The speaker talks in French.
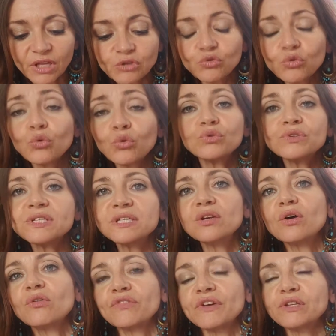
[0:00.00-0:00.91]
Donc on
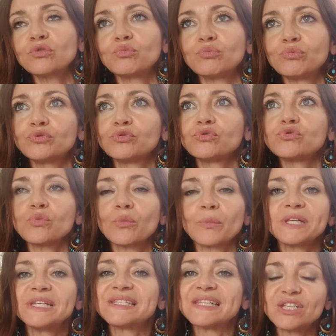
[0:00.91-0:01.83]
dit en fait plutôt,
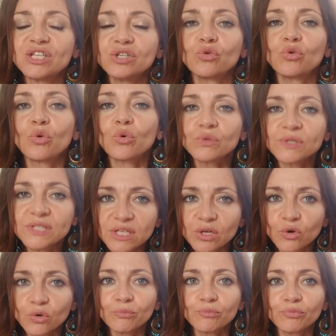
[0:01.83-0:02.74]
il s'agit de
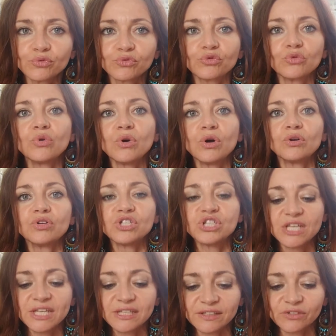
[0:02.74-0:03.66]
condylomes plutôt euh,
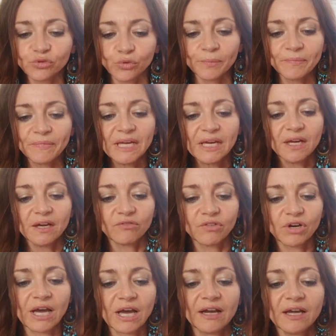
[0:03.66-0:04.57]
génitaux.
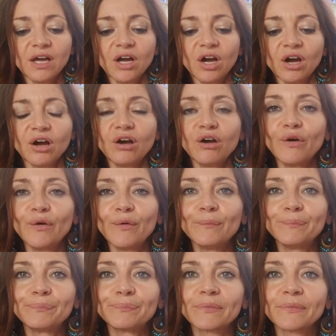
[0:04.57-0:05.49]
Voilà.
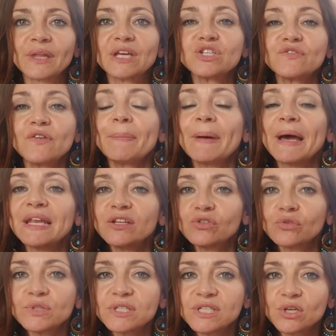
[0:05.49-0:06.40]
Euh, je vais parler
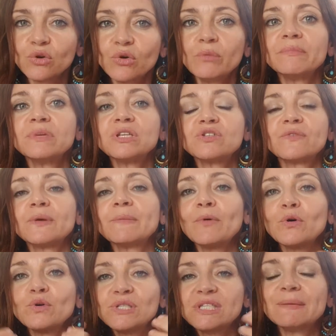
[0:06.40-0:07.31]
de condylomes, mais je vais
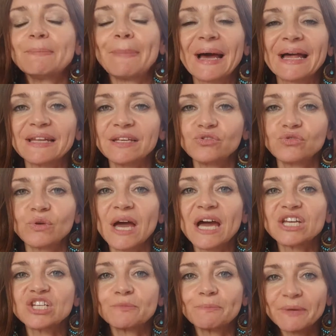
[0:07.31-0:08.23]
aussi parler du
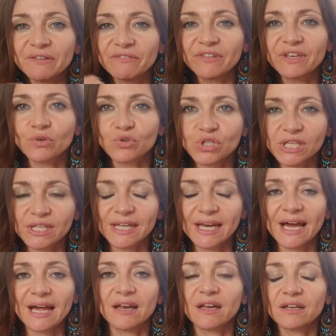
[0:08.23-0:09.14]
HPV en
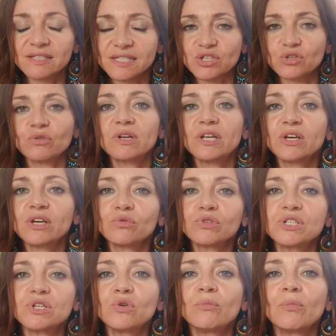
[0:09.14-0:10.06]
général, sachant que les
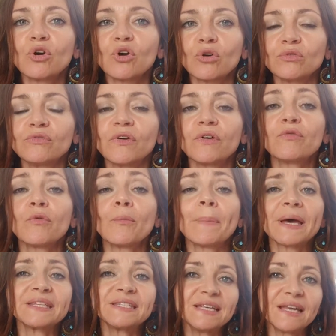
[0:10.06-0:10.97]
condylomes, encore une fois, font
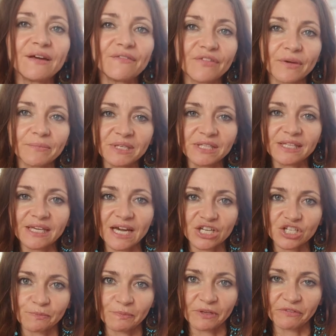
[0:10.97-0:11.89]
partie de la famille des
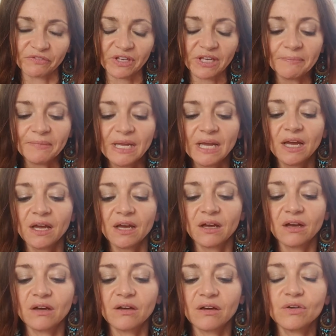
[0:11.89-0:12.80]
HPV,
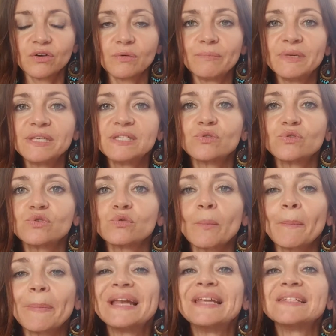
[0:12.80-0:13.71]
euh, mais ce ne
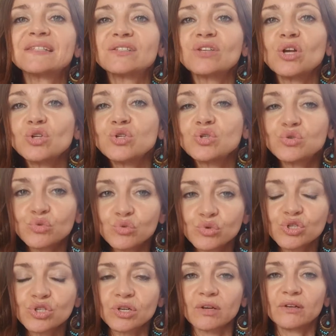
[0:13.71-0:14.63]
sont pas les seules
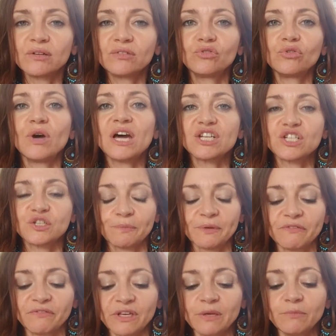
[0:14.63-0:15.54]
souches de
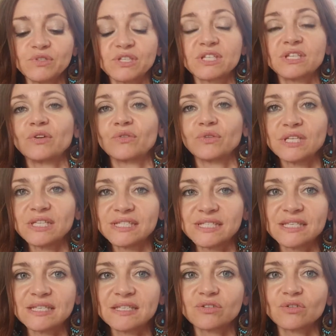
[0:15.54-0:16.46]
HPV, puisqu'il en
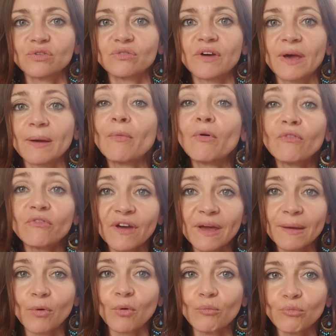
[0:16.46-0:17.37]
existe vraiment,
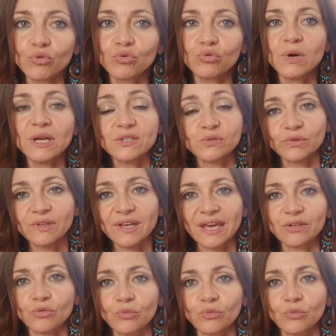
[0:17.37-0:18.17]
vraiment beaucoup, elles sont très